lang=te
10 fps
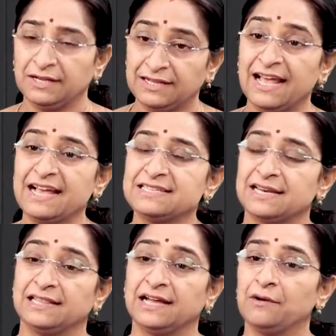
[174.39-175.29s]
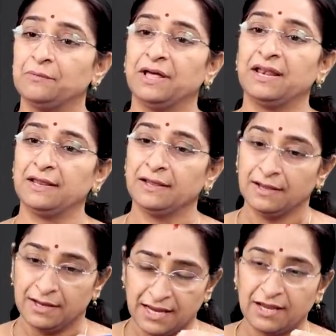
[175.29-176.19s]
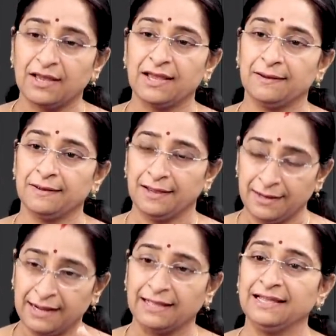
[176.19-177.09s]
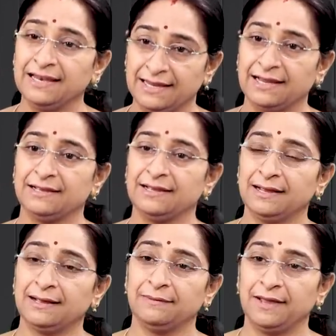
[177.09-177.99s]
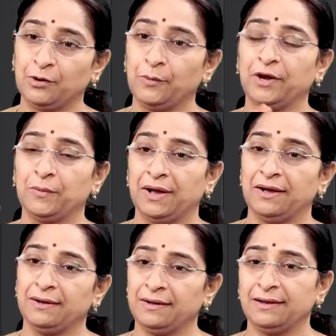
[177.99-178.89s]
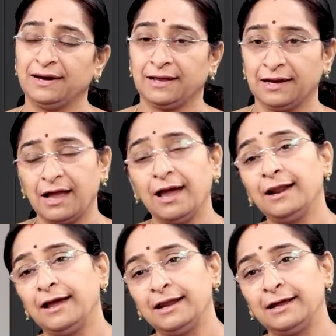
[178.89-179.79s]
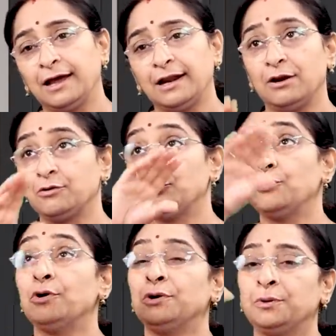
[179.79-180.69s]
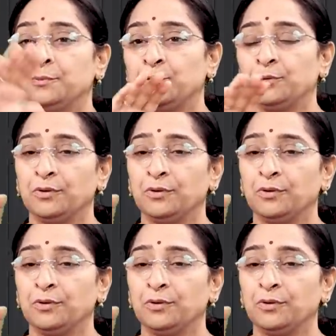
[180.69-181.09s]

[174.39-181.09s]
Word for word: ఇదే శ్రద్ధగా ఉండాలి ఇక ఇంకా దీనికి ఇంకా ఎక్కువ ఎక్కువ రకరకాల అలంకారాలు రెండు మూడు